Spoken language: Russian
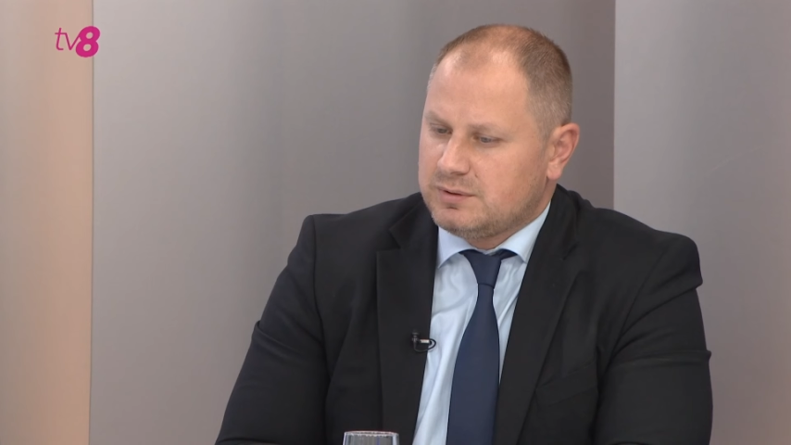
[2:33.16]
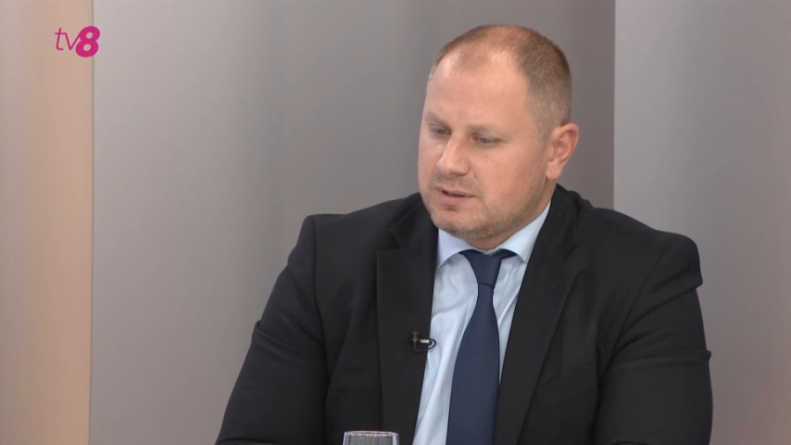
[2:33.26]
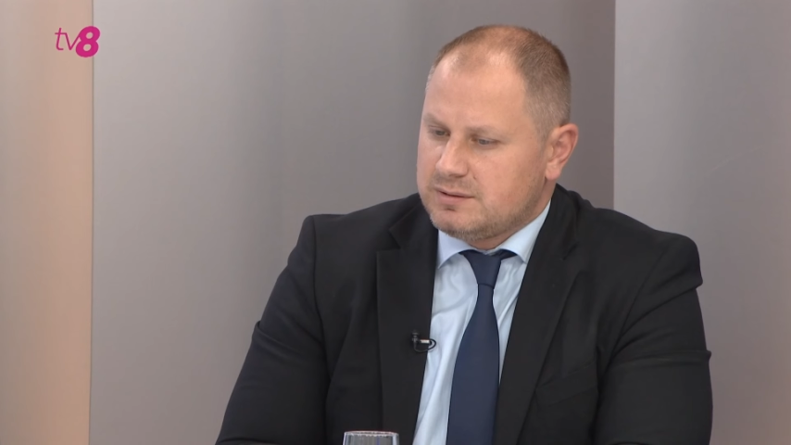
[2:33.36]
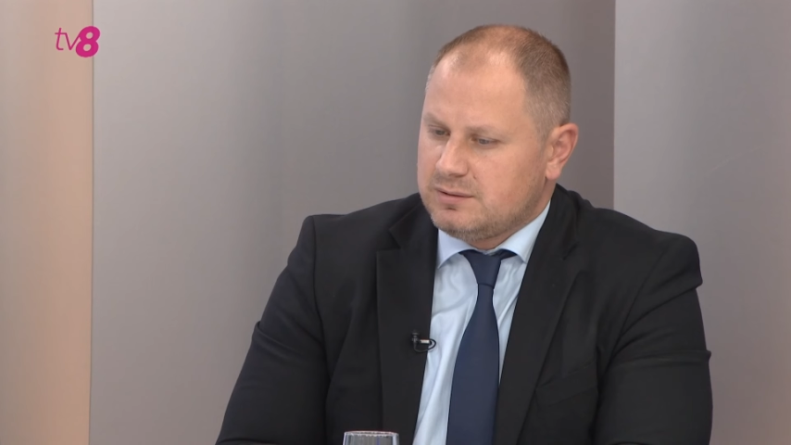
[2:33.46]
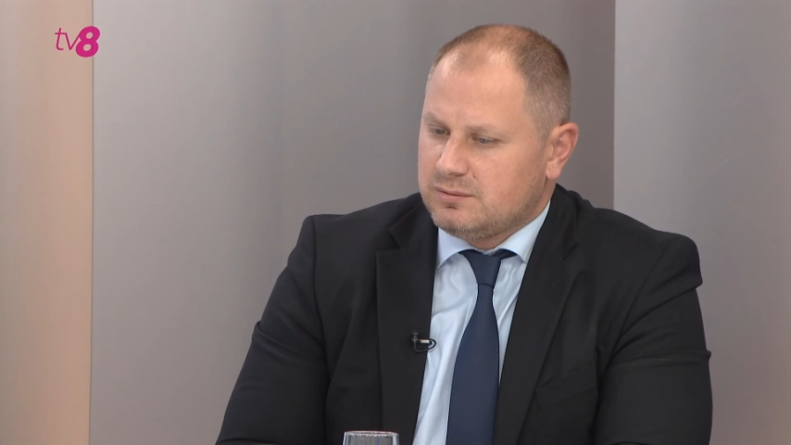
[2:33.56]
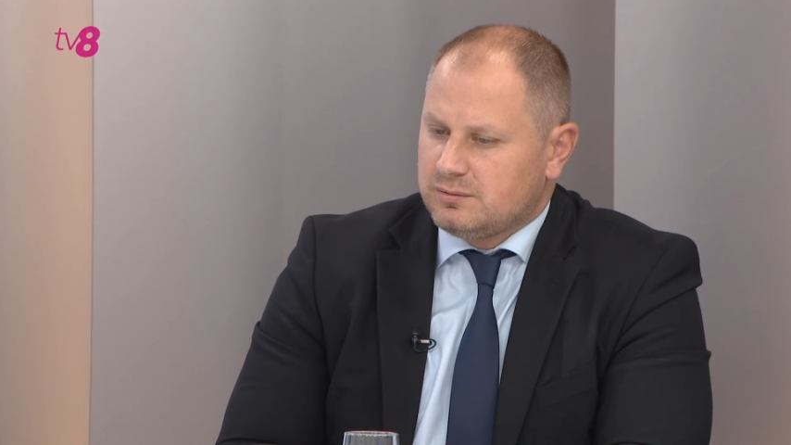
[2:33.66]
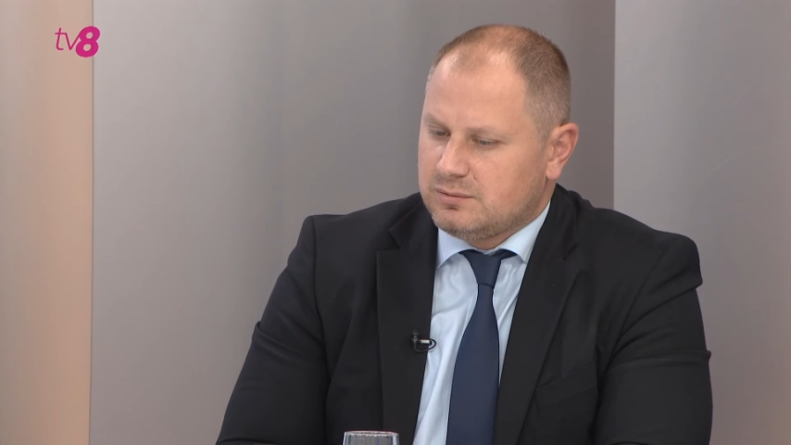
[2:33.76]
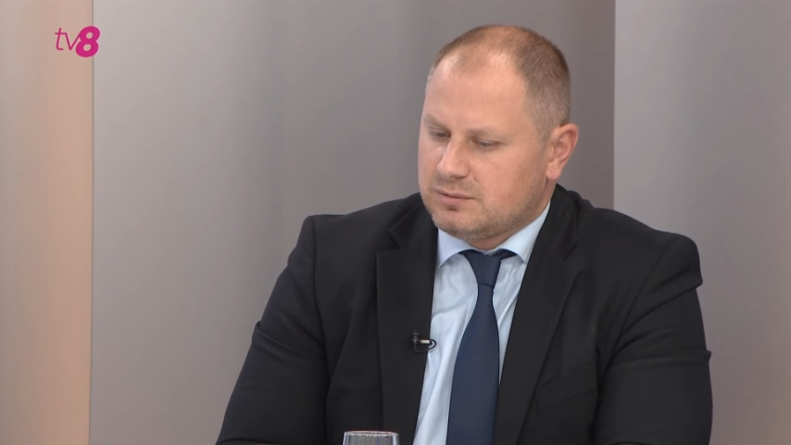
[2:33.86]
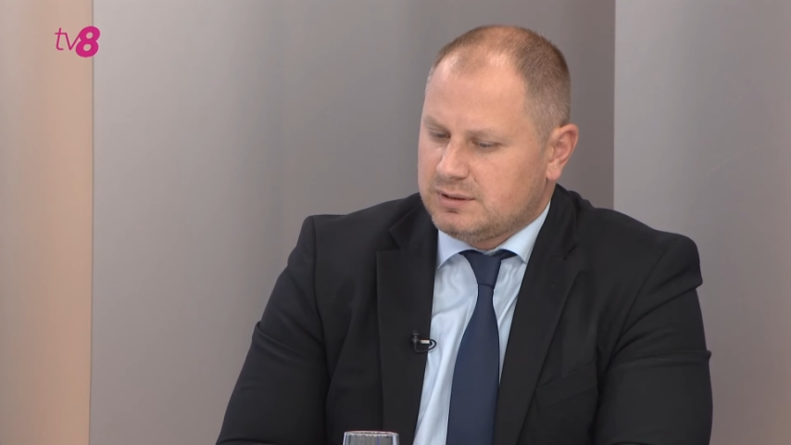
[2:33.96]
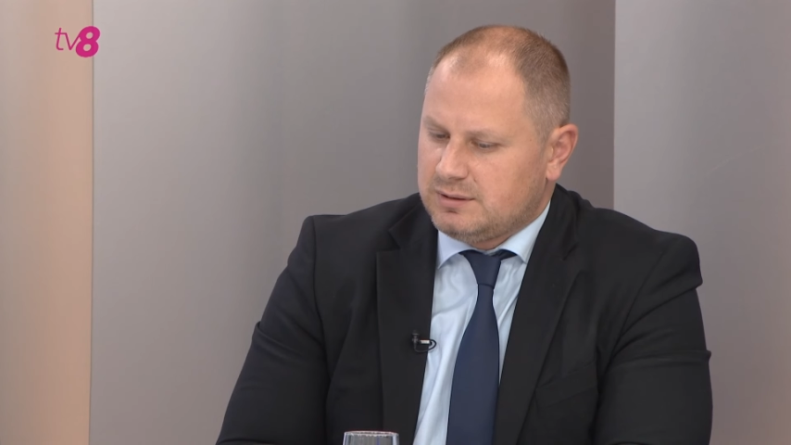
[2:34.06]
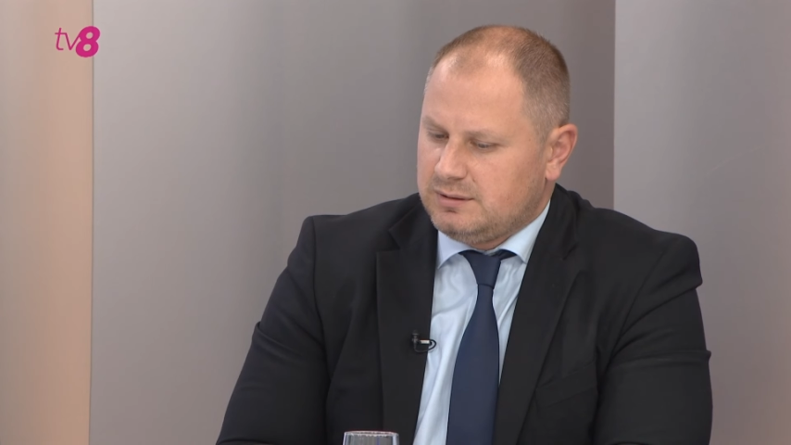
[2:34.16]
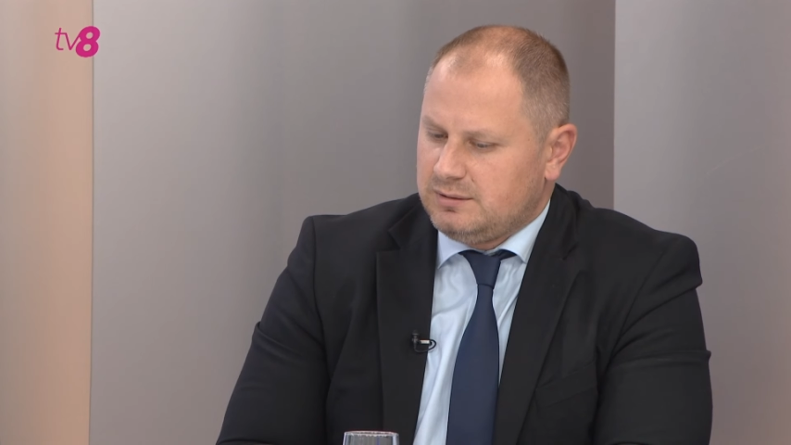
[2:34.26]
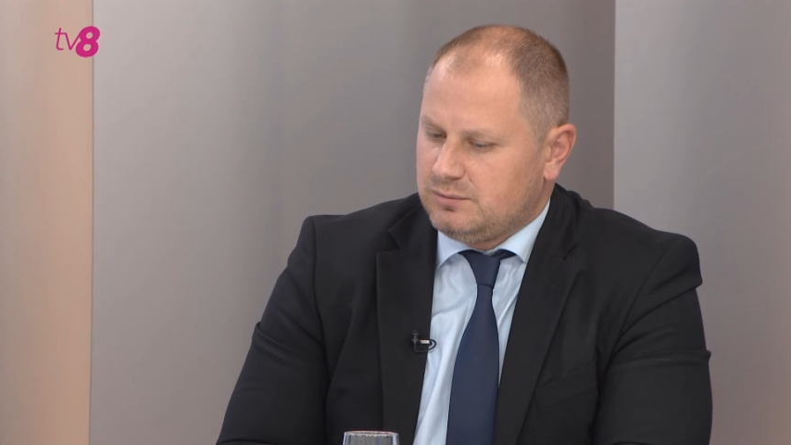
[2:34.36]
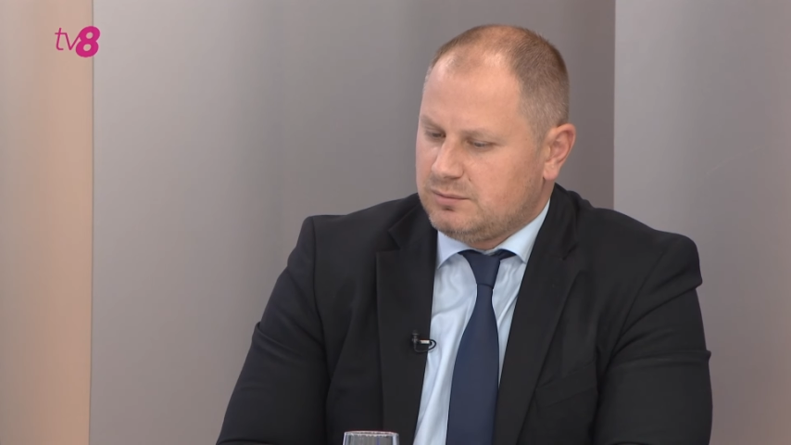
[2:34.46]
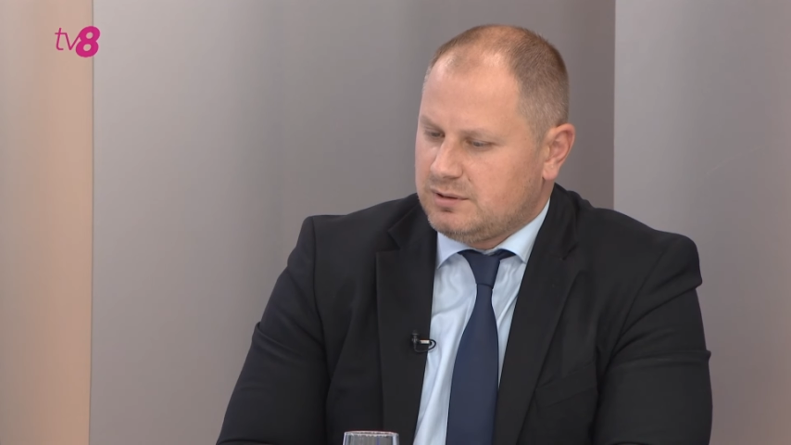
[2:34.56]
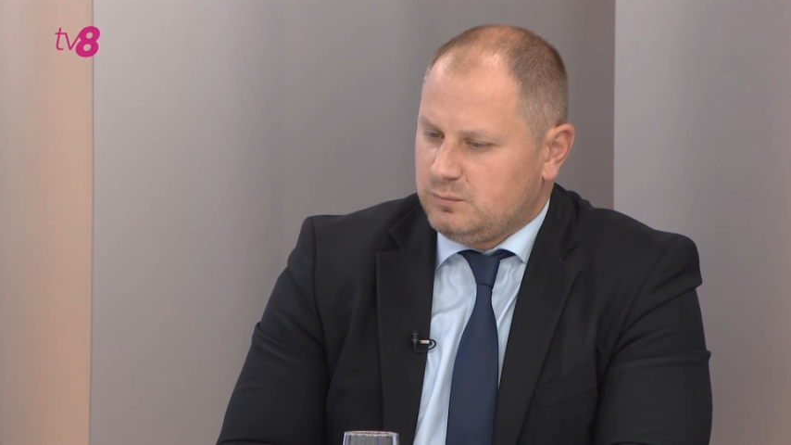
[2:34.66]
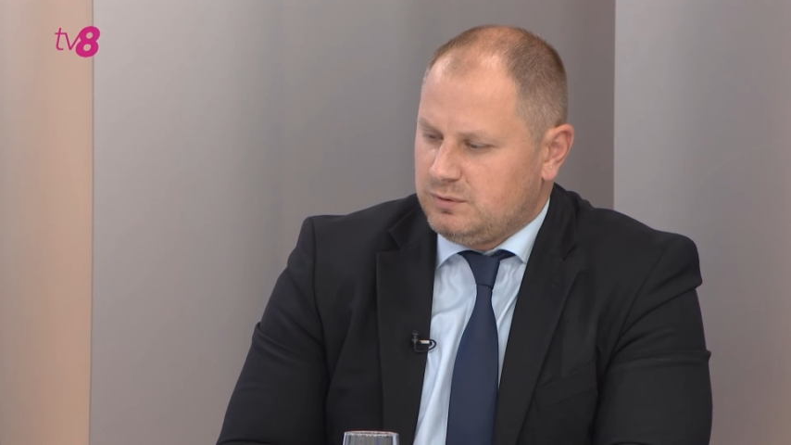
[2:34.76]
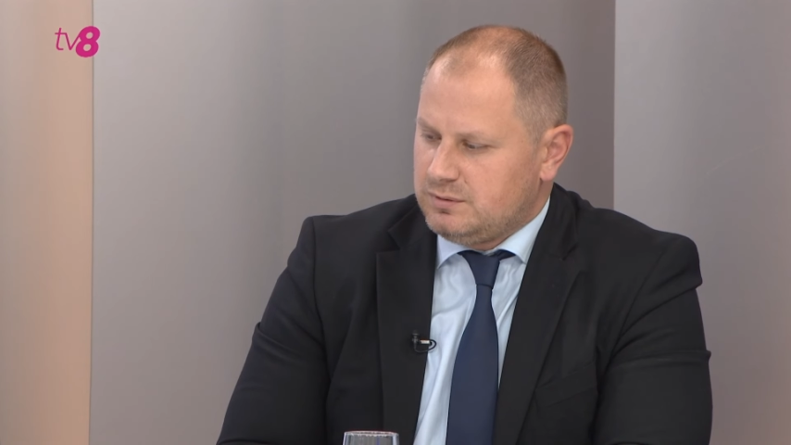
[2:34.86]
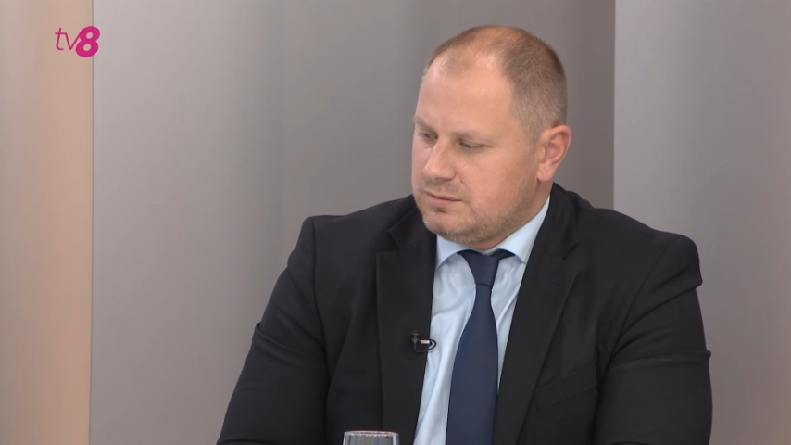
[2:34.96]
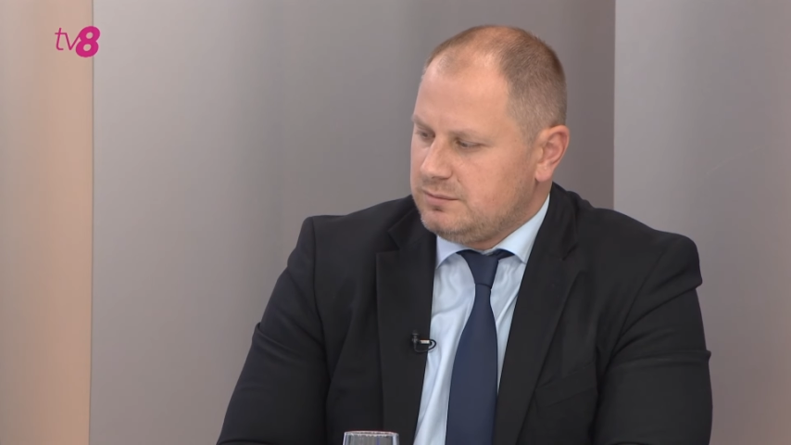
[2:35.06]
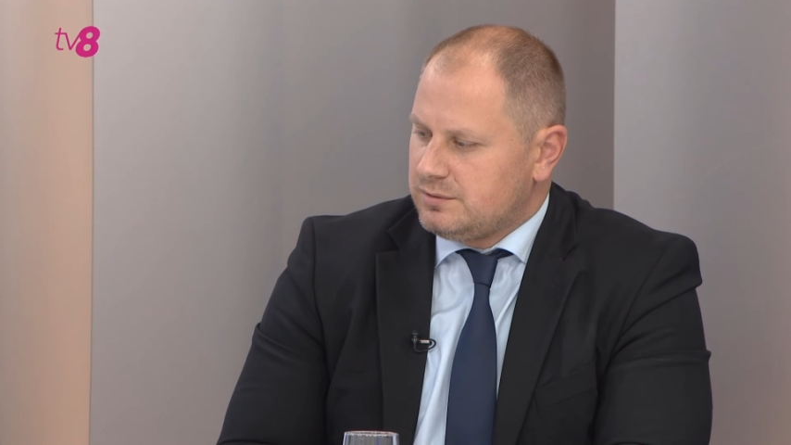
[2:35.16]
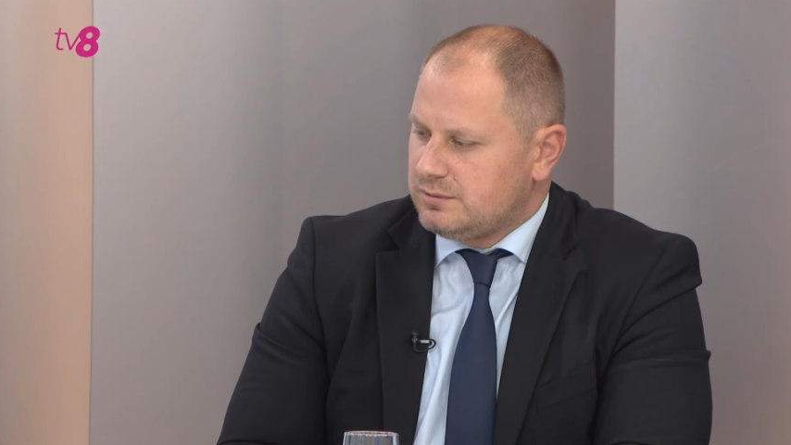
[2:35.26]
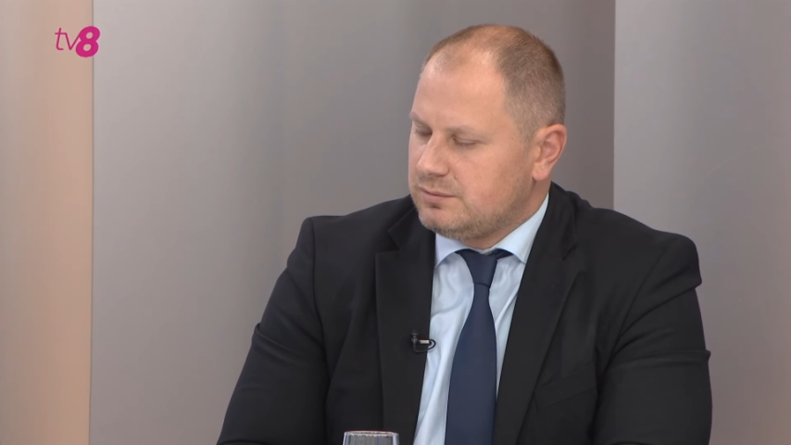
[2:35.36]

финансирует, кто контролирует, кому они служат,